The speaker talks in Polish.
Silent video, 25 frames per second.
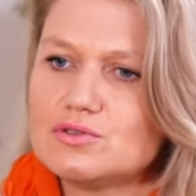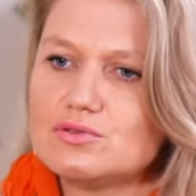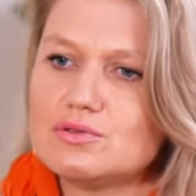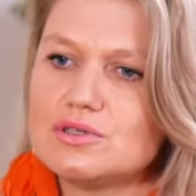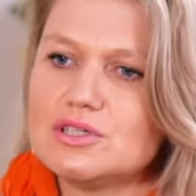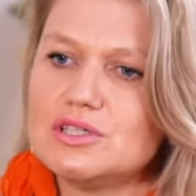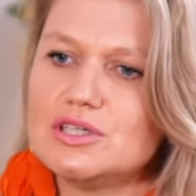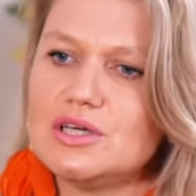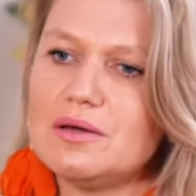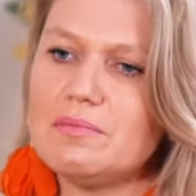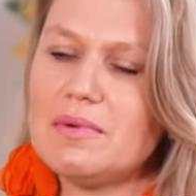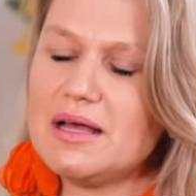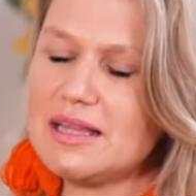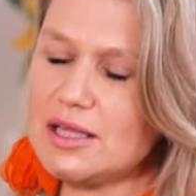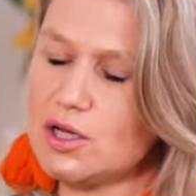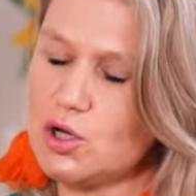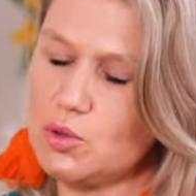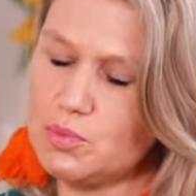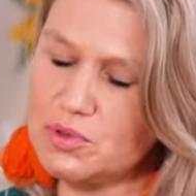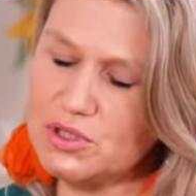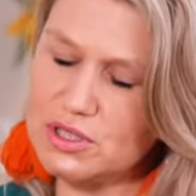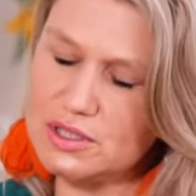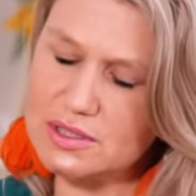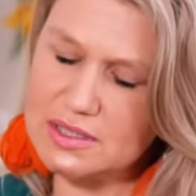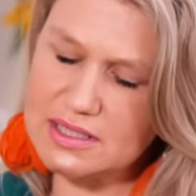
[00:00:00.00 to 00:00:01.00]
który nie ma
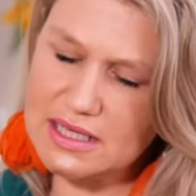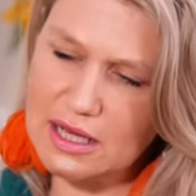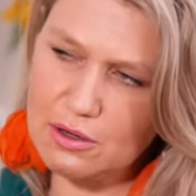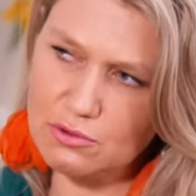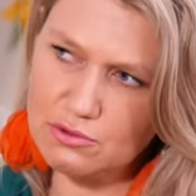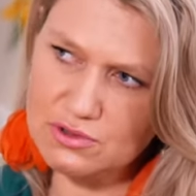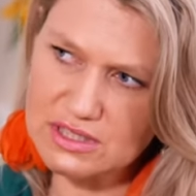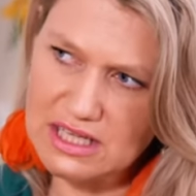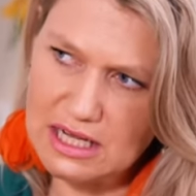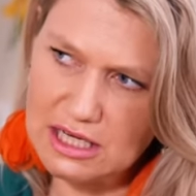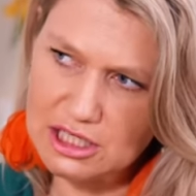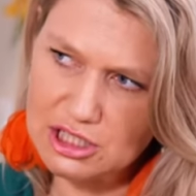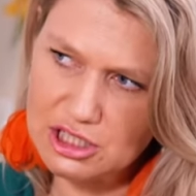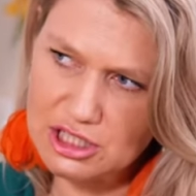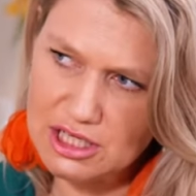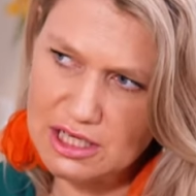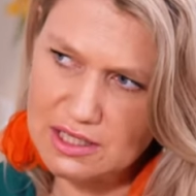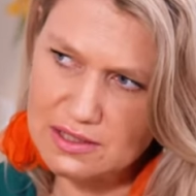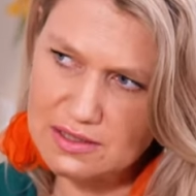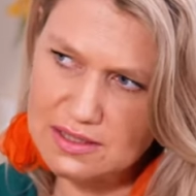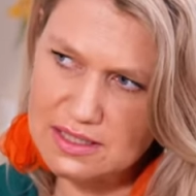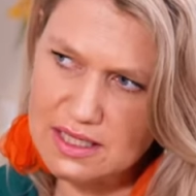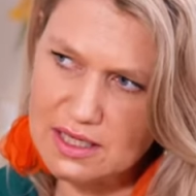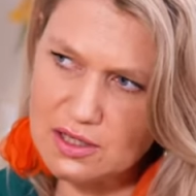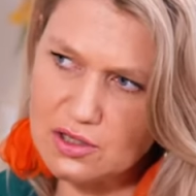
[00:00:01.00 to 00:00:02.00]
tego potencjału
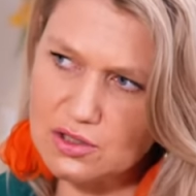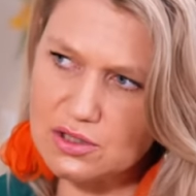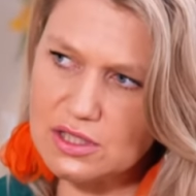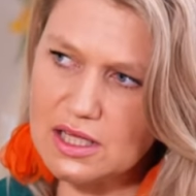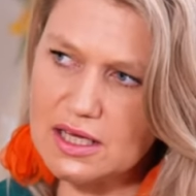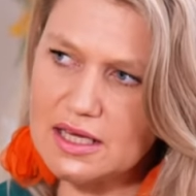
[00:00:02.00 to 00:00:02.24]
uzależniającego,